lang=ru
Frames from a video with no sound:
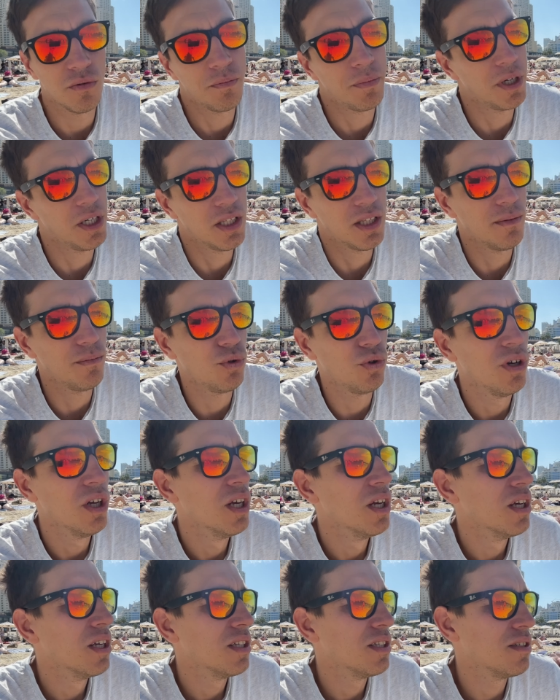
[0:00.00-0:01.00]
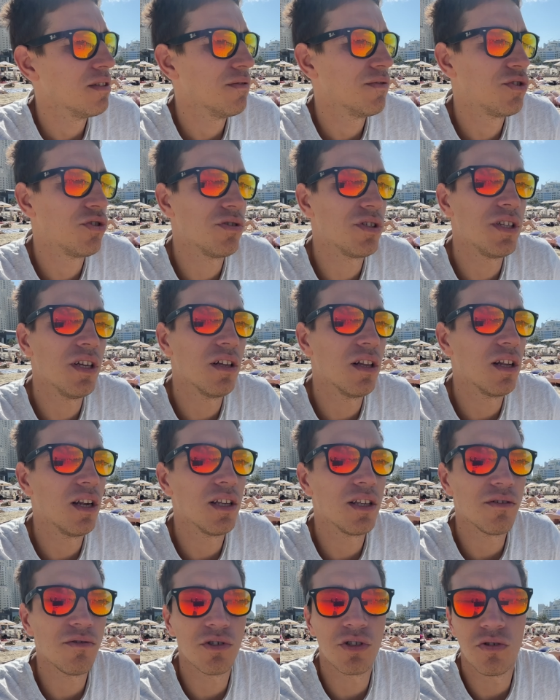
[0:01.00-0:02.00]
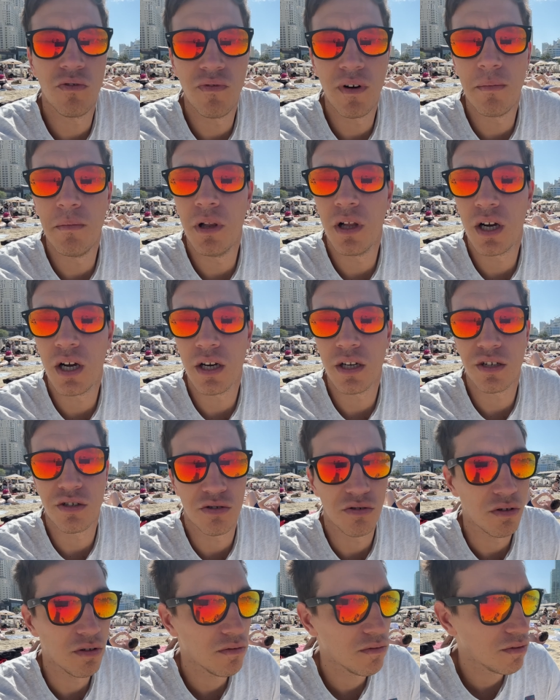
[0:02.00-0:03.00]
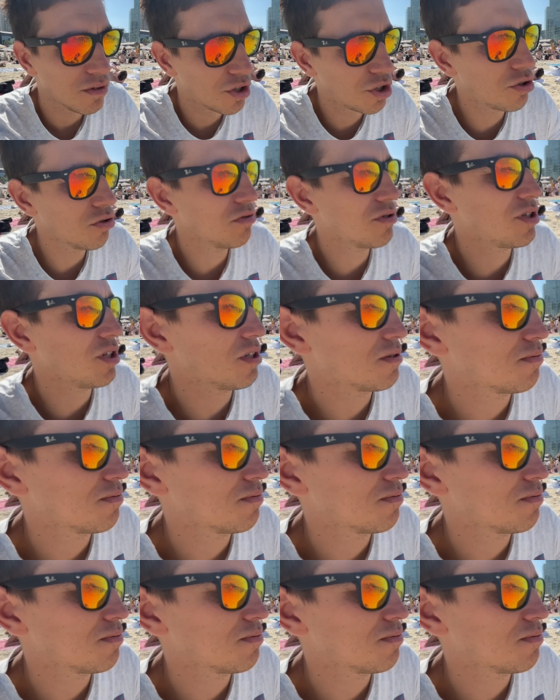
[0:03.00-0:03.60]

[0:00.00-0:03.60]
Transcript: Поэтому все сделано для того, чтобы вам было хорошо. Что здесь